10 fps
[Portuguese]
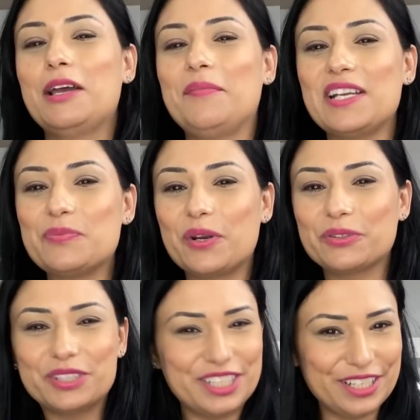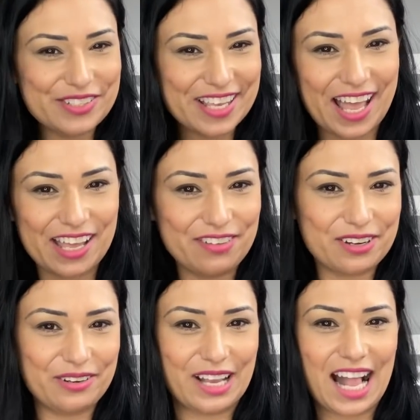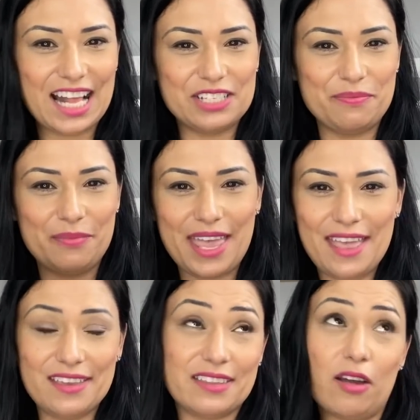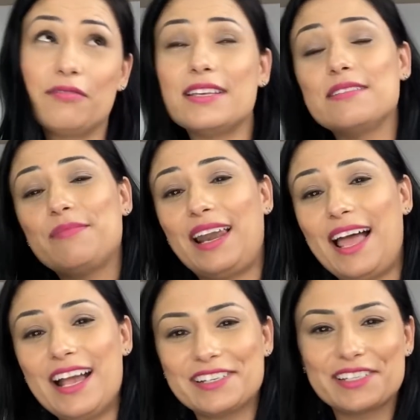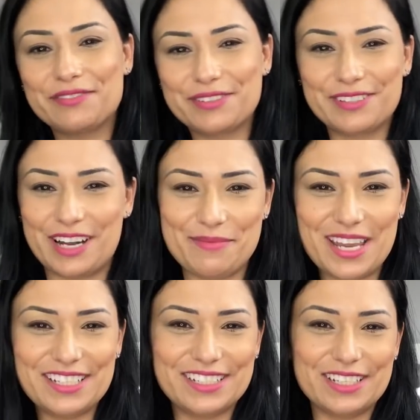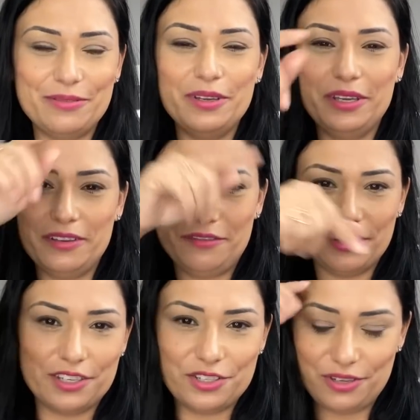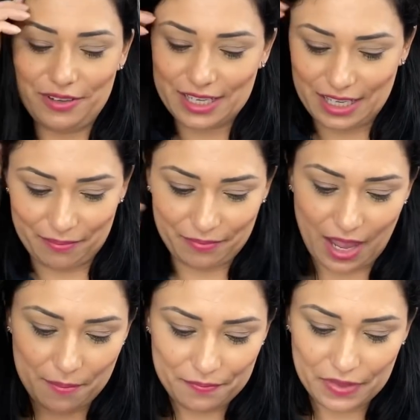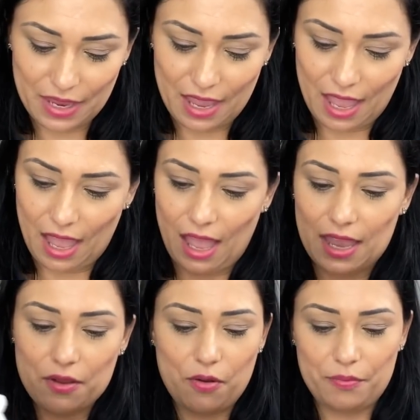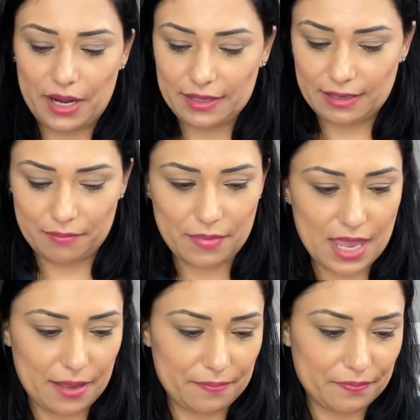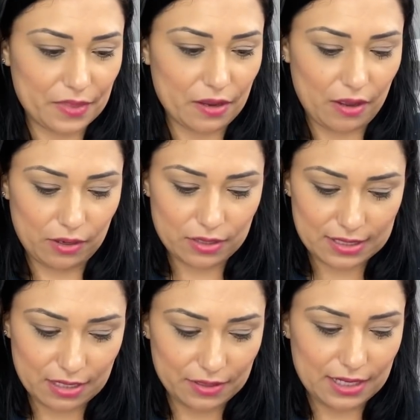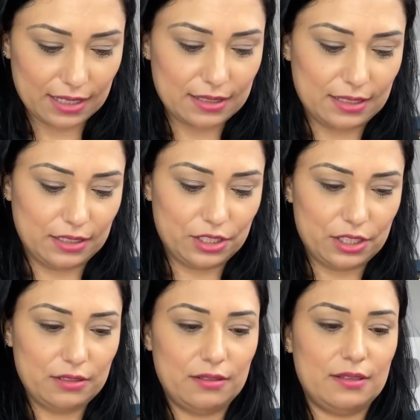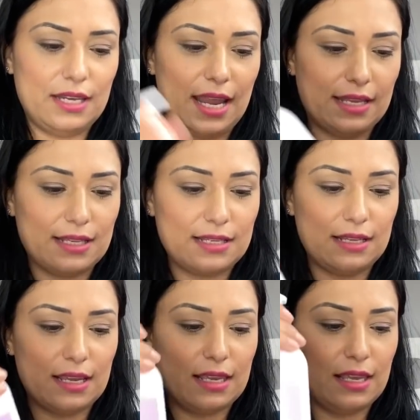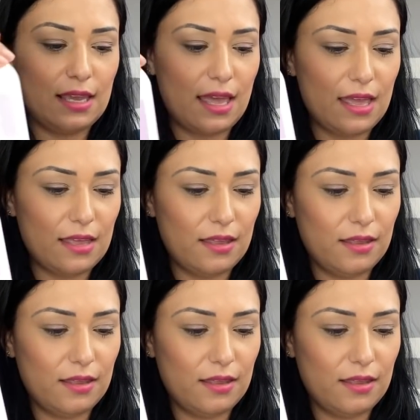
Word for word: mais produtinhos que a Rai vai colocar de make, talvez embalagens futuramente, então fique de olho aqui, tá? Aí comprei também a loção hidratante três. Essa daqui é